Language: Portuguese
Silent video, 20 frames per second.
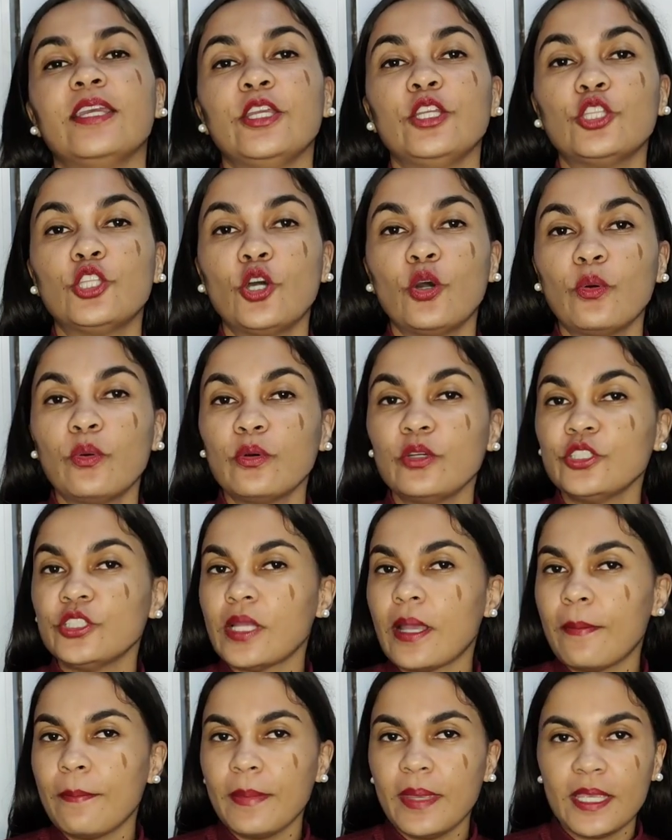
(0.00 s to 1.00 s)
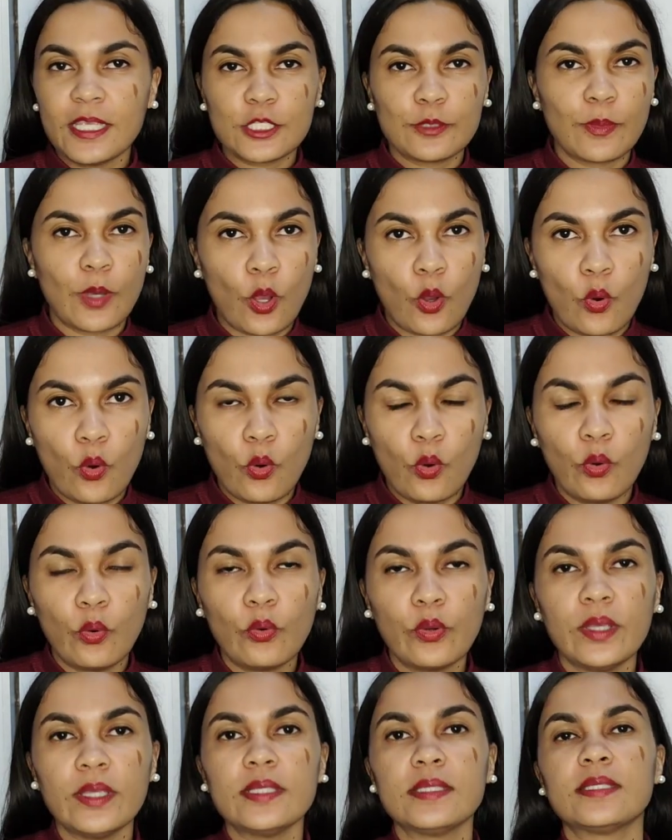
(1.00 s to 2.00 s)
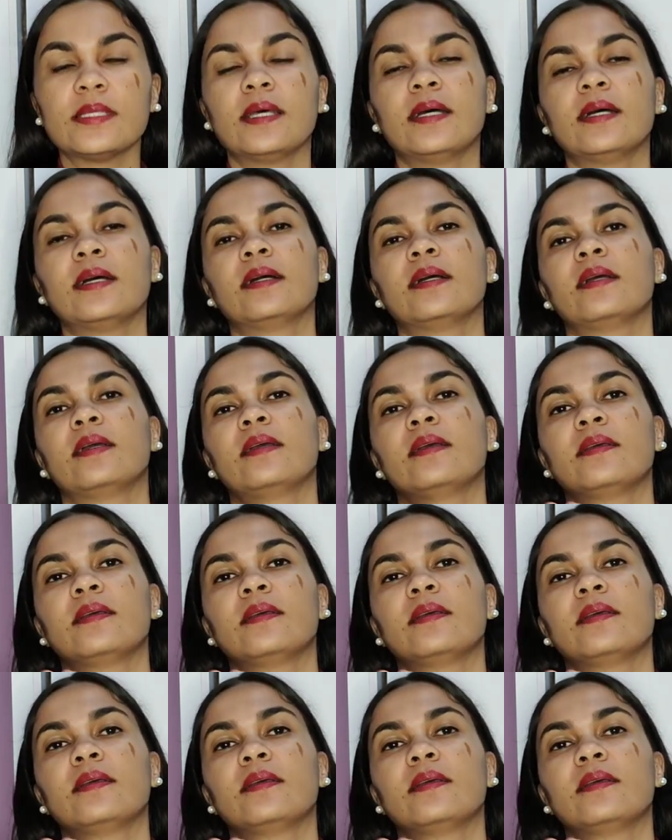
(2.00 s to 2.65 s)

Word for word: Então hoje é a mesma coisa.